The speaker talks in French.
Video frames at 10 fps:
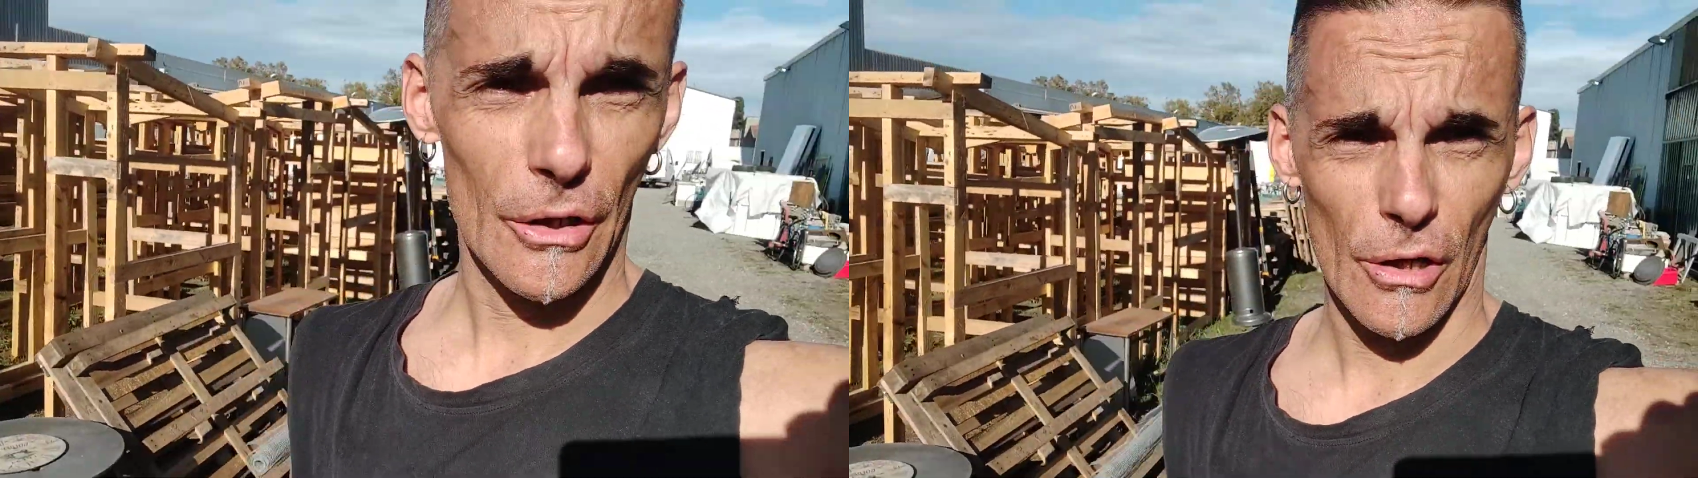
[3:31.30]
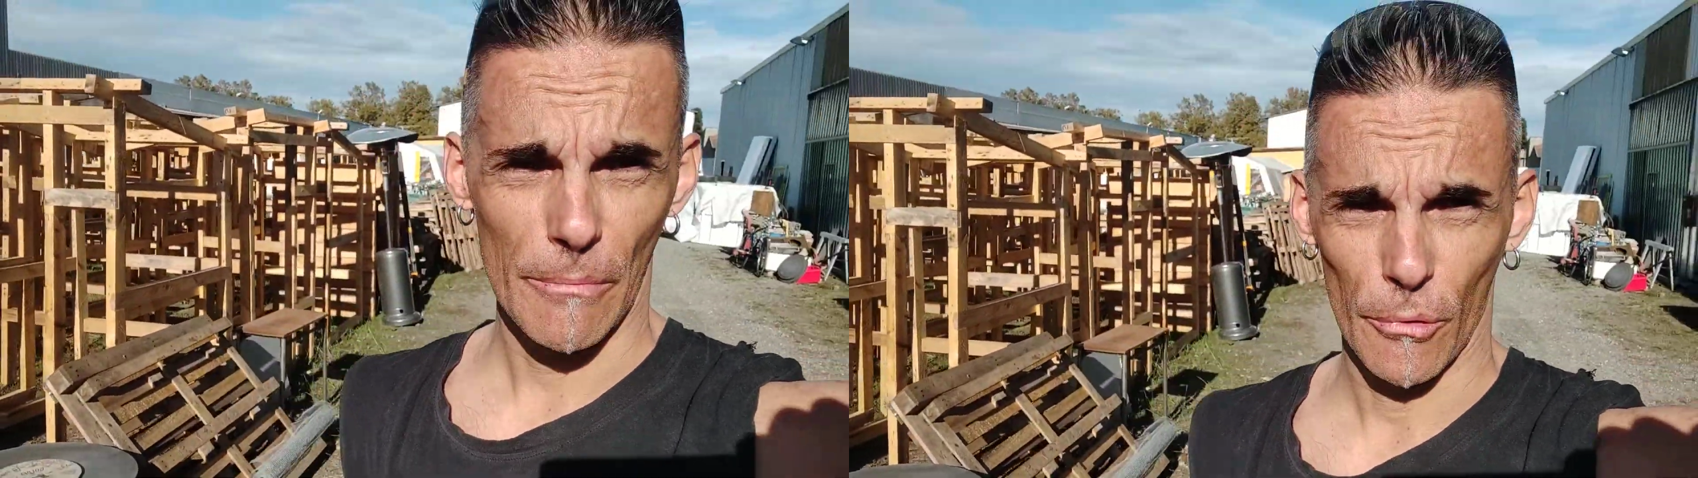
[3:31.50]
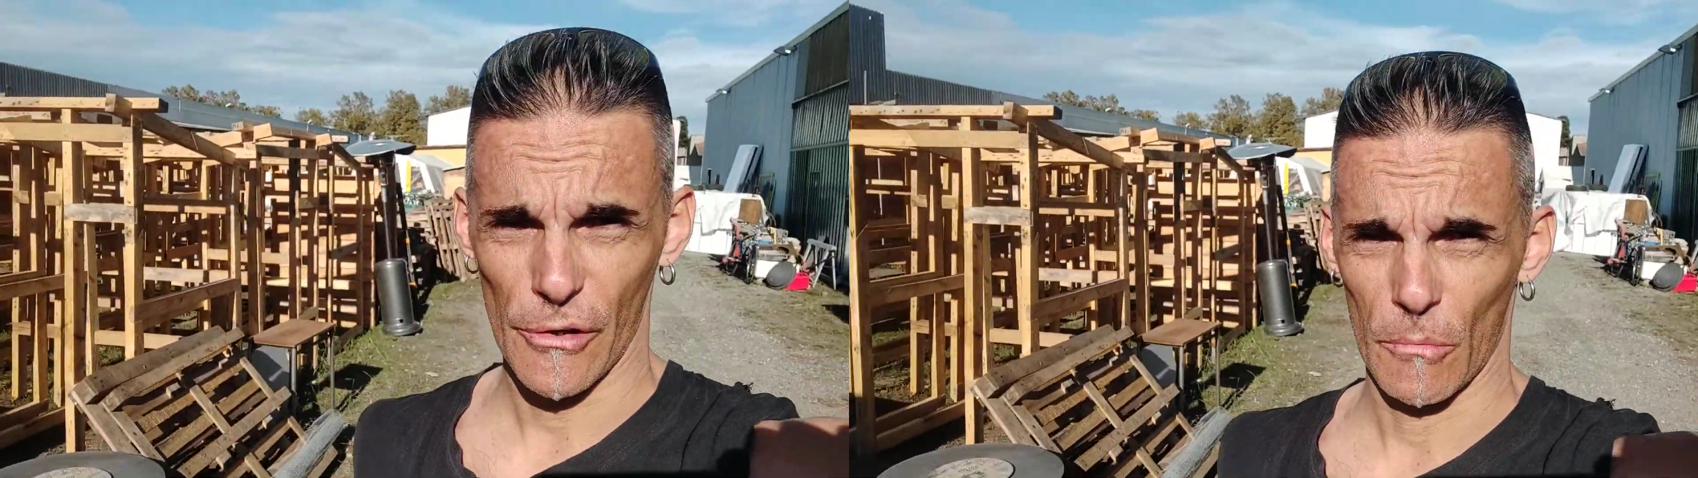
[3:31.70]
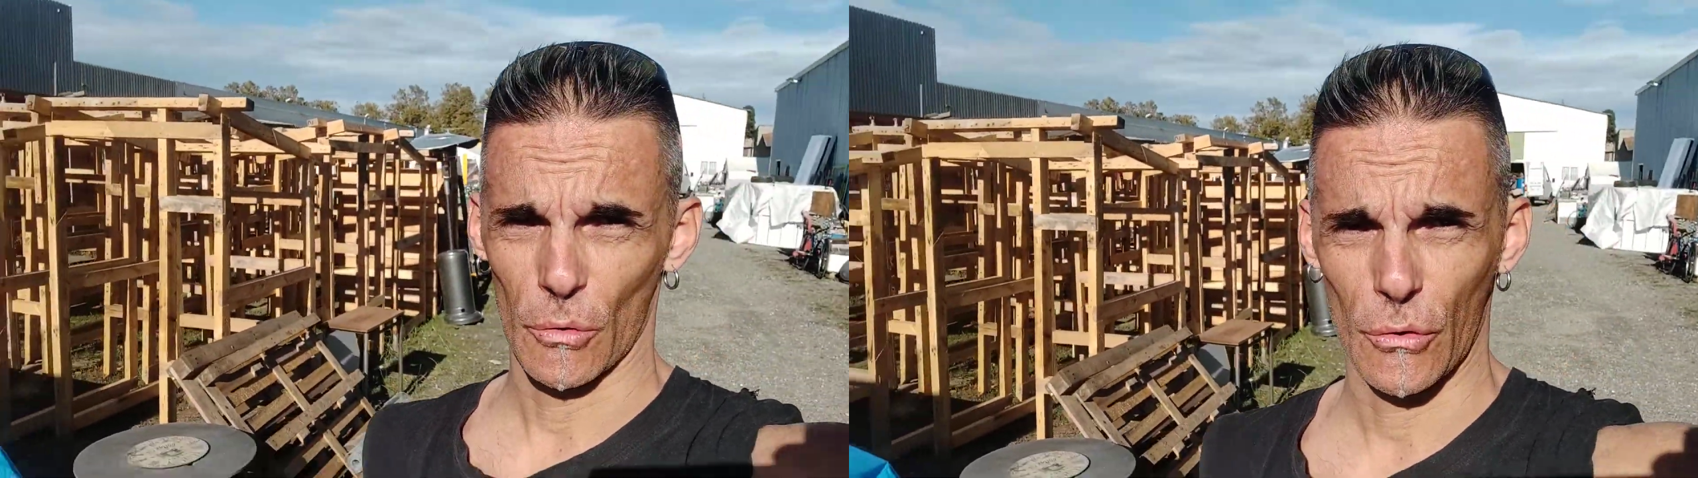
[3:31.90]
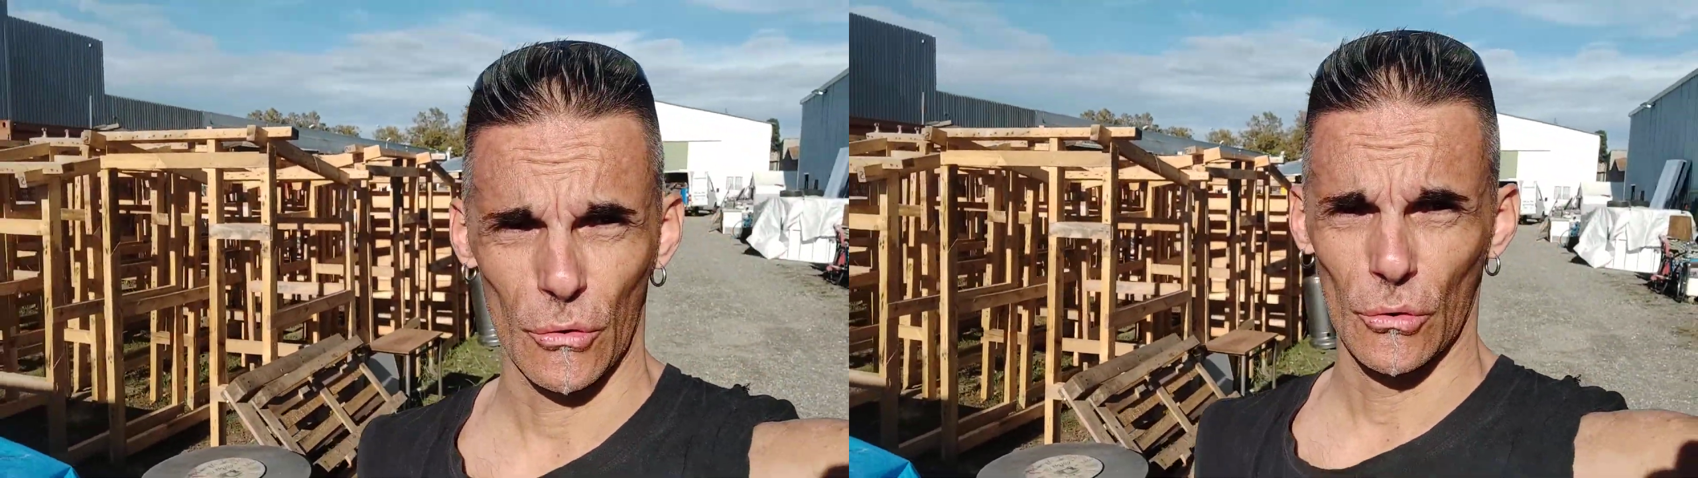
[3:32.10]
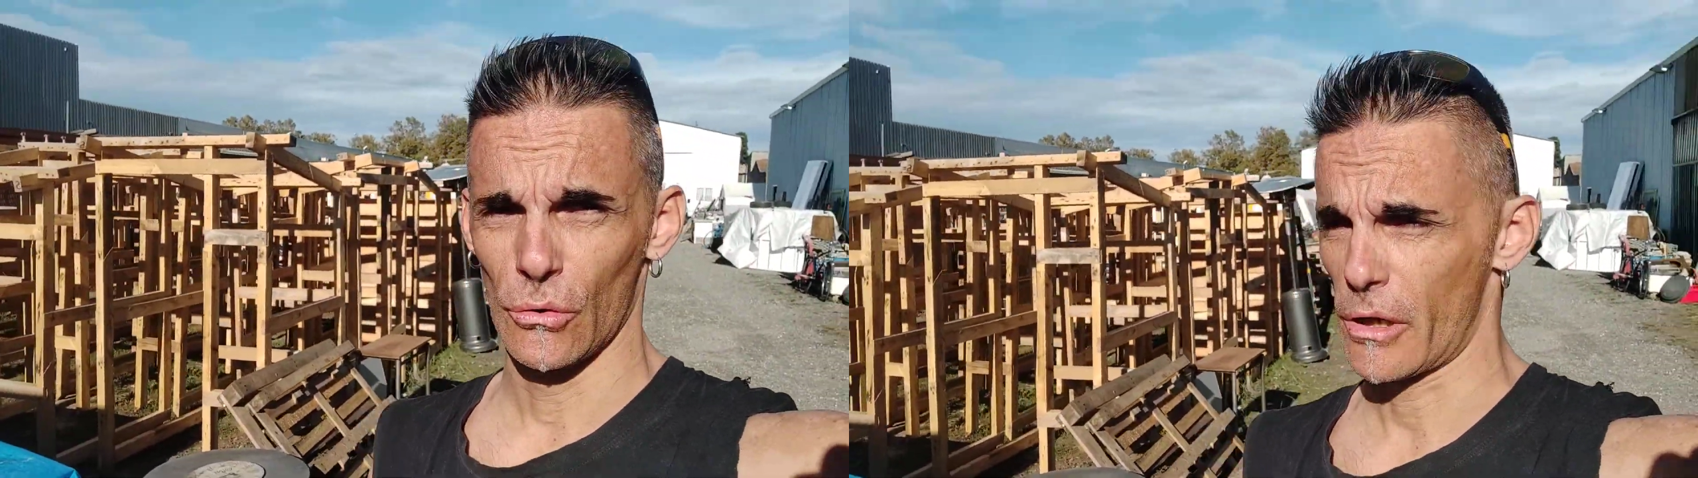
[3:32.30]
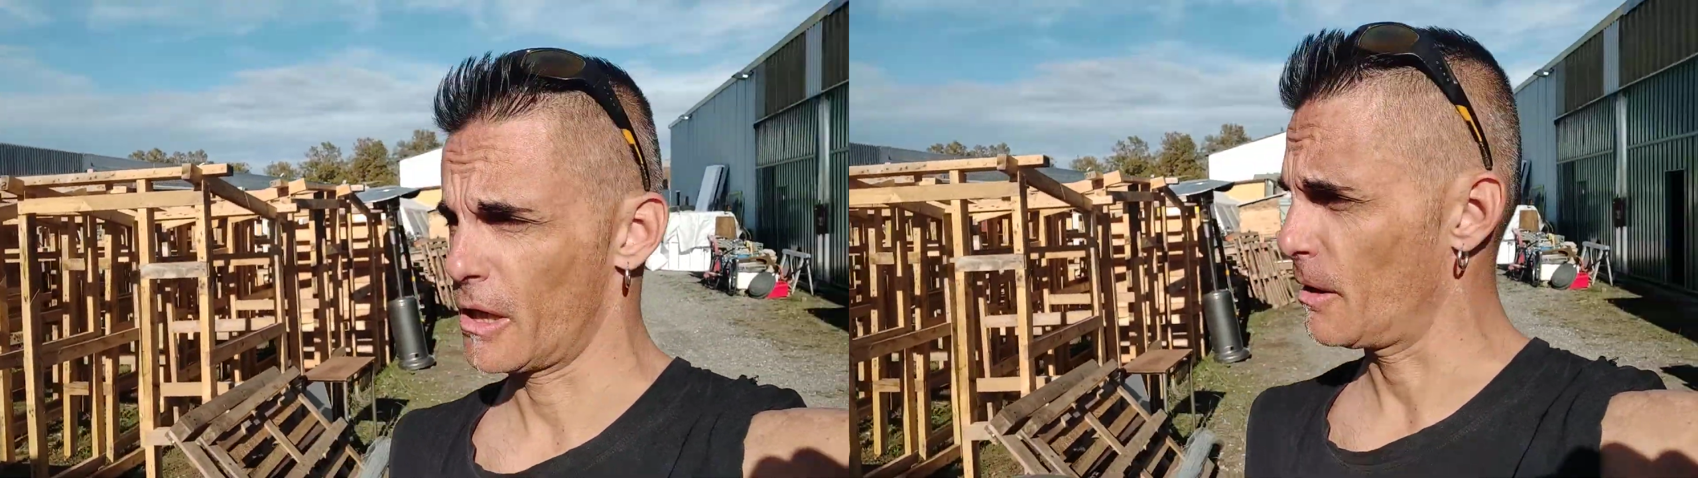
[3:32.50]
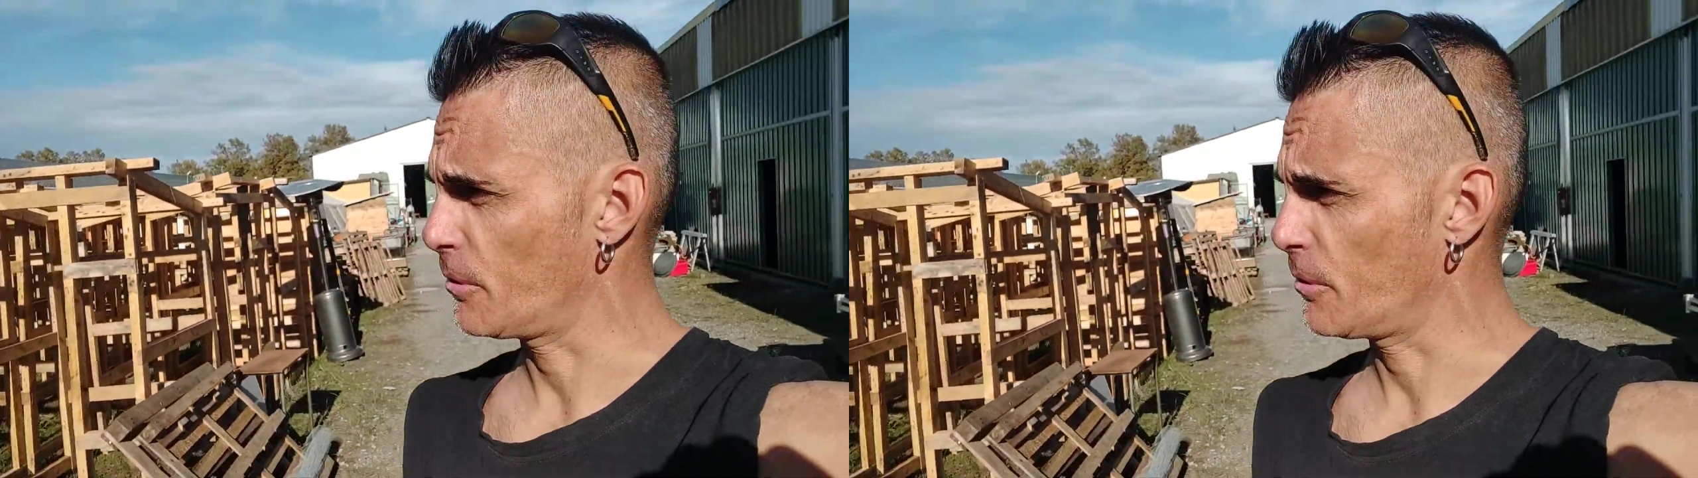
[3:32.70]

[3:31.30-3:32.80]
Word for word: je vais aller poser mon cul et